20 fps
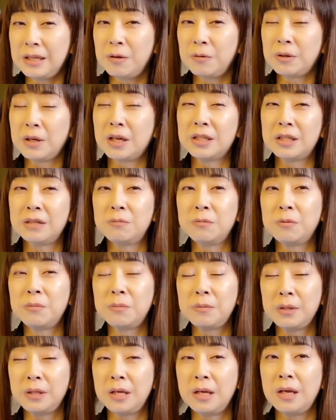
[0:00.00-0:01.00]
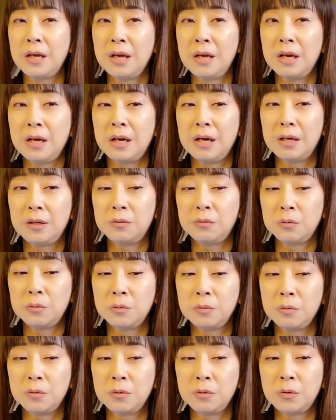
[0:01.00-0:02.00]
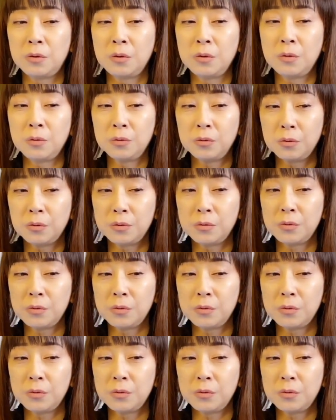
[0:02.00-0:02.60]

お客様もねあの今日の